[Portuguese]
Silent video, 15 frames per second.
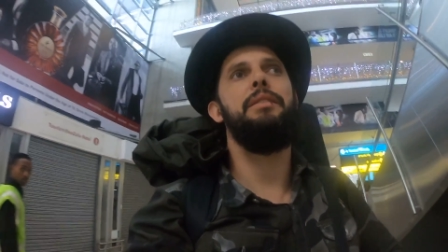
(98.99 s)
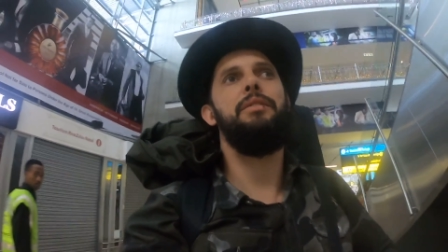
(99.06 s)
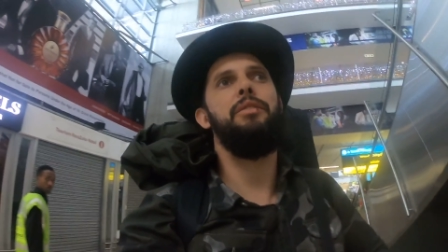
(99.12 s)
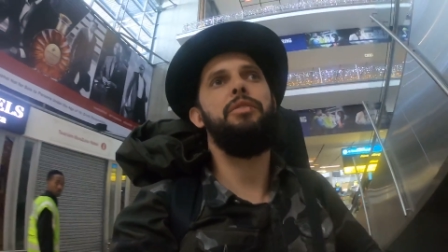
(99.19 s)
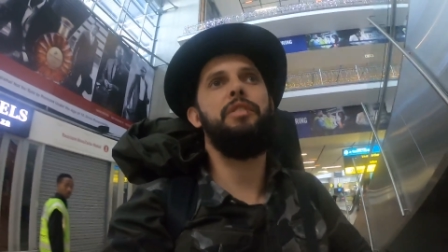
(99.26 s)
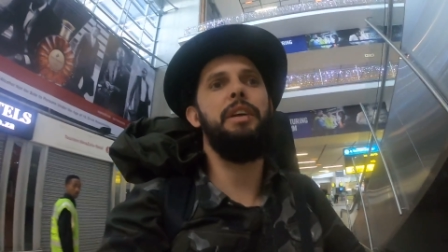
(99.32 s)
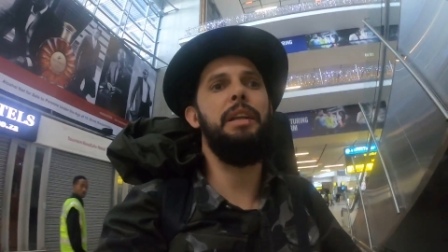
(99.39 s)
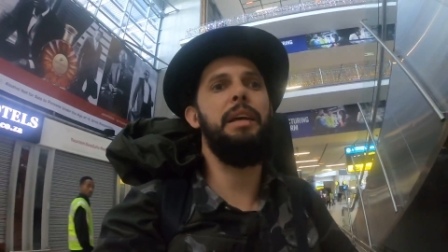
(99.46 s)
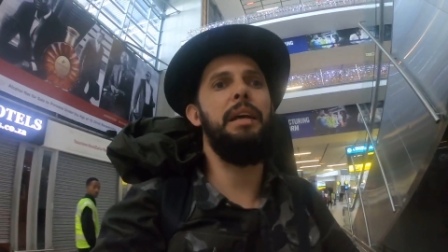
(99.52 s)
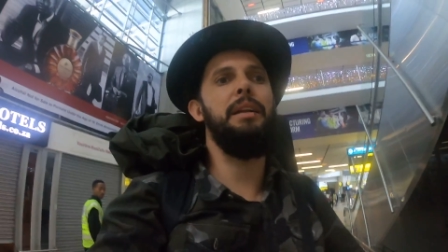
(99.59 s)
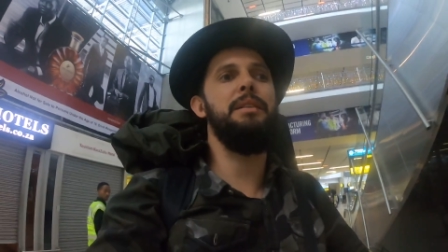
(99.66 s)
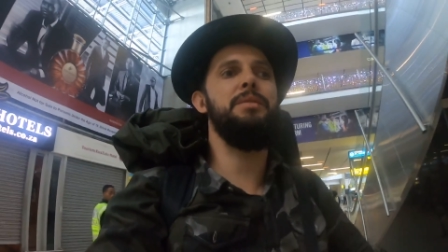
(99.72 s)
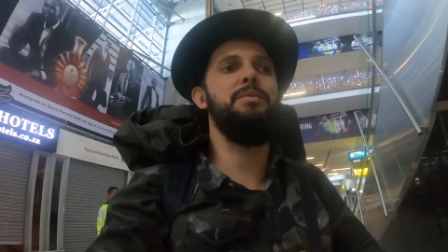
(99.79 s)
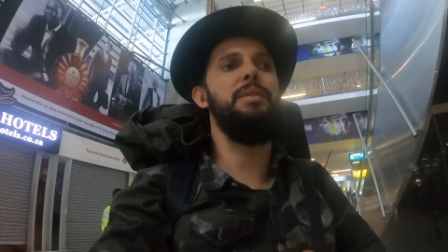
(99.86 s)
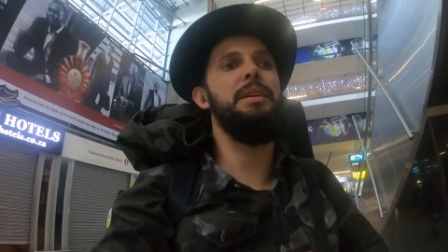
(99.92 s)
Eu fiquei
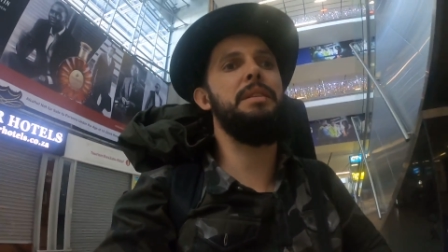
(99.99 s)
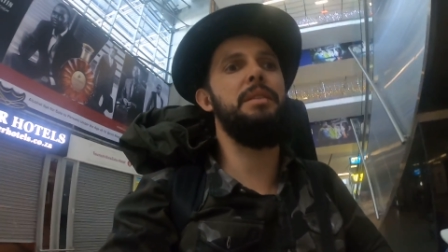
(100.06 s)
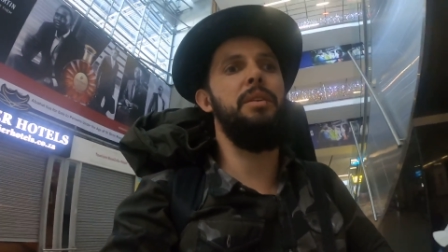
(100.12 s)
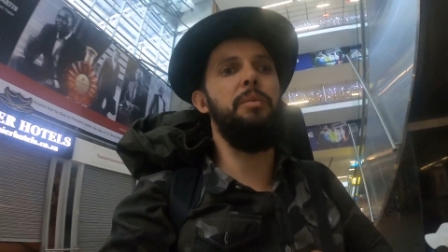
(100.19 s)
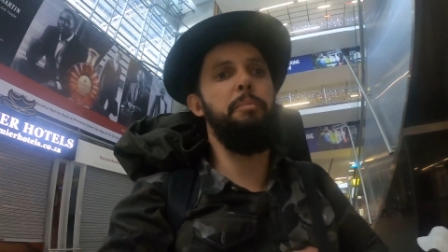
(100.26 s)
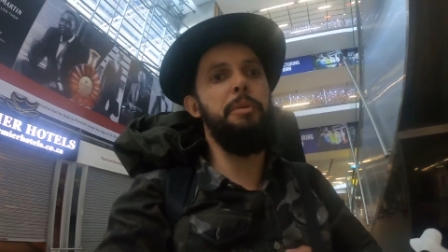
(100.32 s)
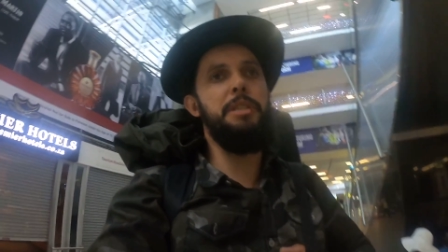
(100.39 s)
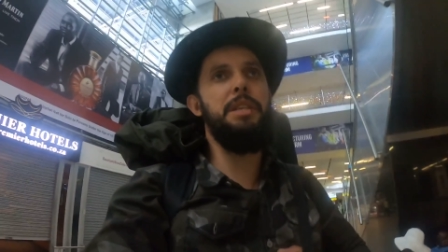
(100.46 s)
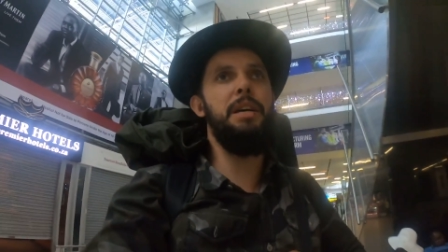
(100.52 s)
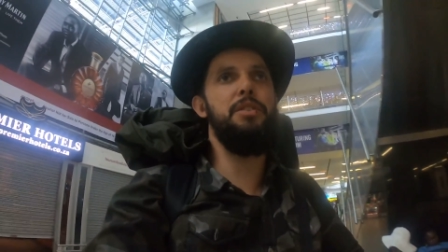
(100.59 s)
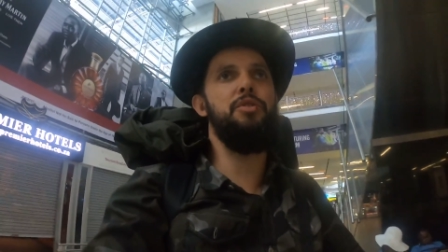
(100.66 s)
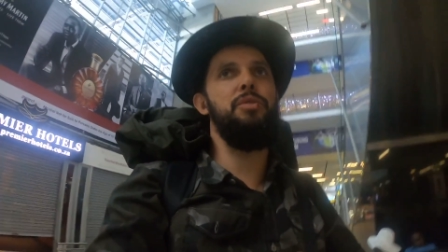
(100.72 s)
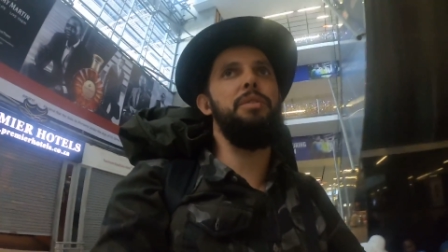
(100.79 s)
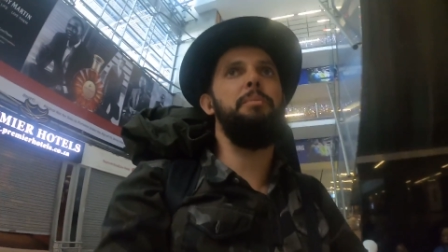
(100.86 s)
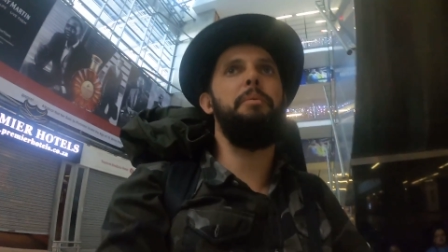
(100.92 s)
naquela situação. Pedi
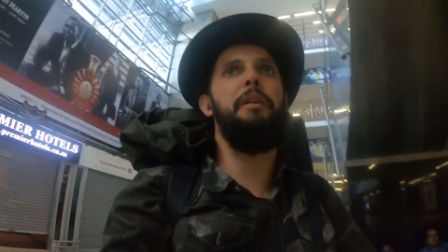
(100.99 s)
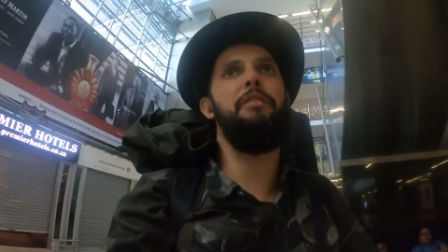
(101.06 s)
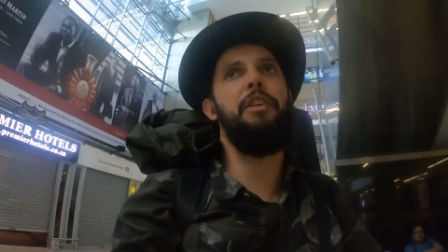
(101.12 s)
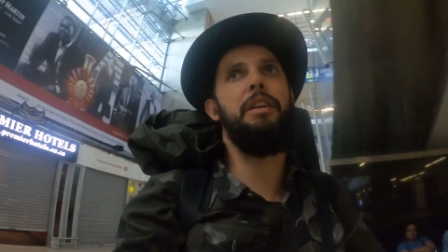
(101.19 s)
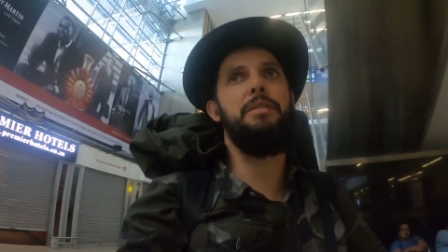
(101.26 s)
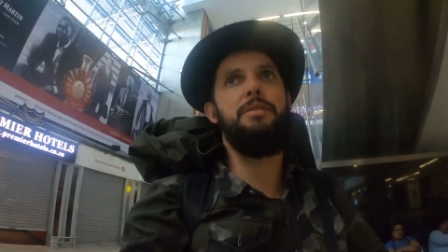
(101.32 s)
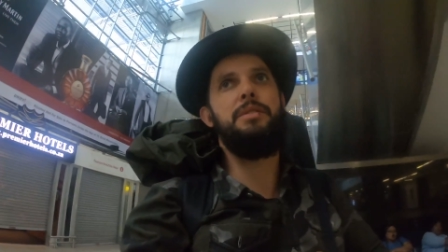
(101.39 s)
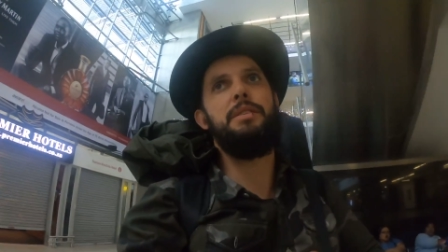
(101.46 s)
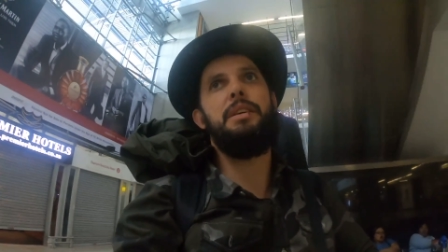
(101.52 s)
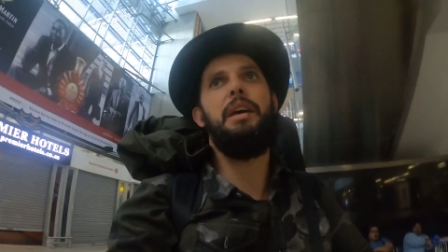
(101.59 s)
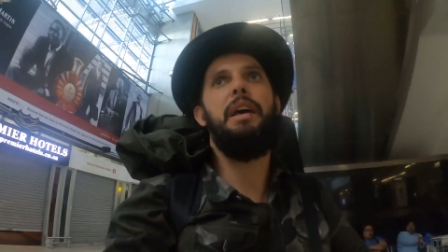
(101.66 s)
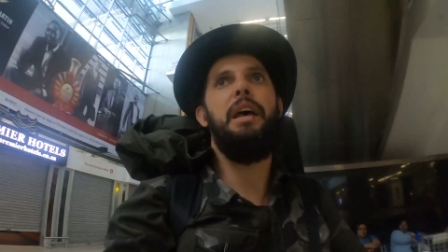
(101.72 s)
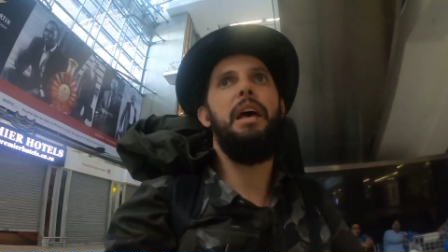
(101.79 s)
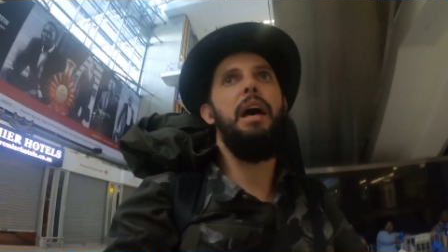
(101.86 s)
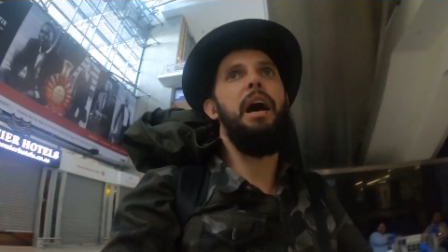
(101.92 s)
ajuda para vários
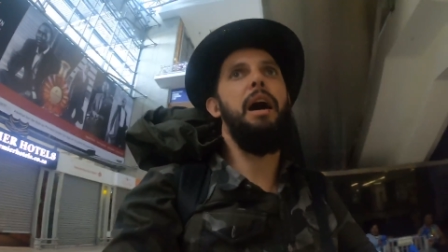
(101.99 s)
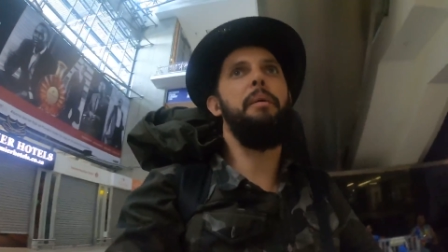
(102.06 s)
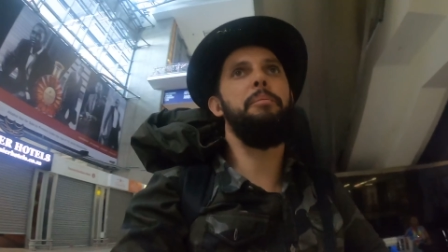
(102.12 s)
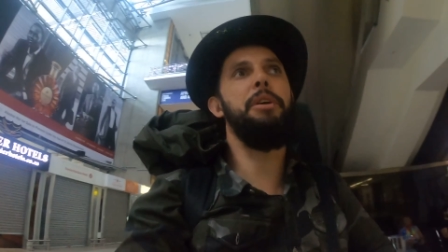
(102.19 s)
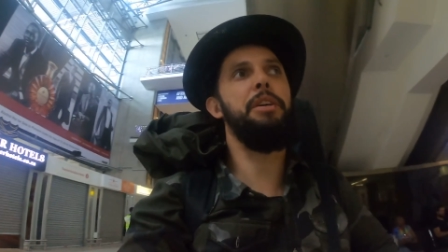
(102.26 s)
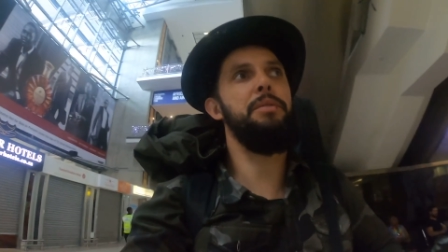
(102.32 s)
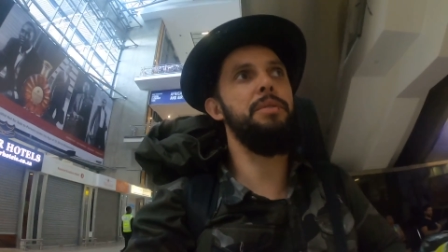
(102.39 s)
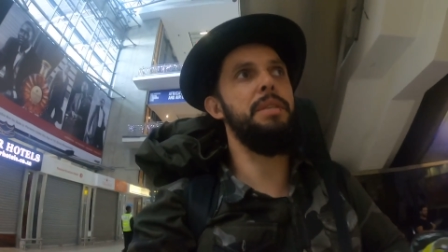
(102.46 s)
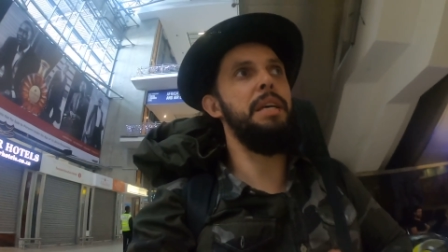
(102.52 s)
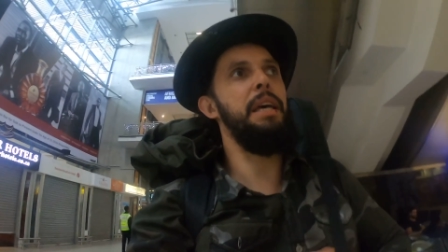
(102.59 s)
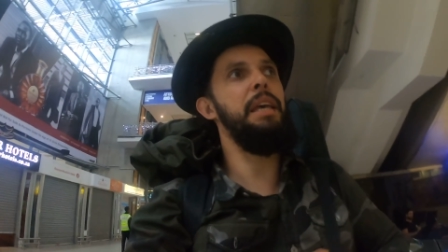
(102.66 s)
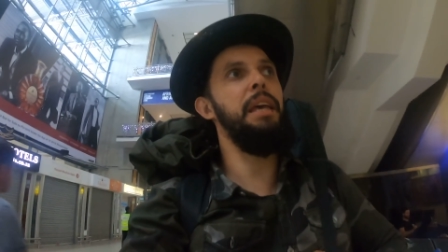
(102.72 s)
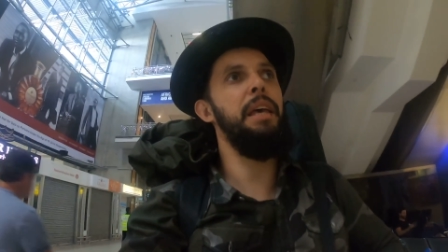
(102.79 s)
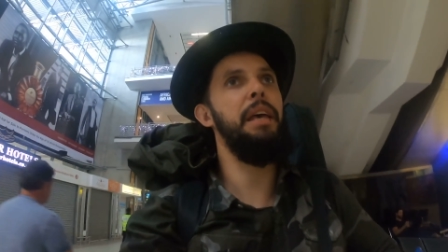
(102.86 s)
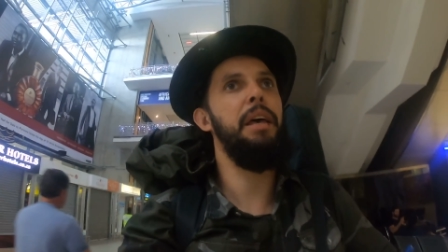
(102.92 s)
amigos
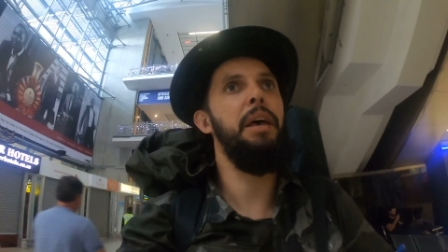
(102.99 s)
aí.